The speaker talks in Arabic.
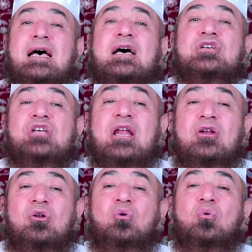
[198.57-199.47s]

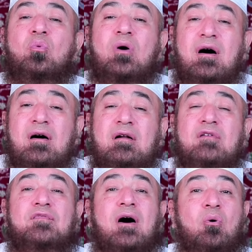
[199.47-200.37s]
أجل
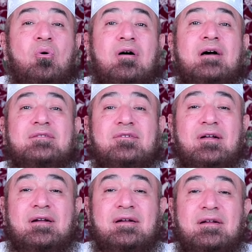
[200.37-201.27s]
وأرفع
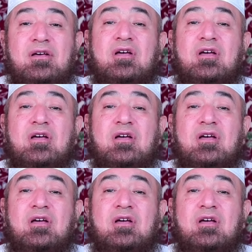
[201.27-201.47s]
قدرا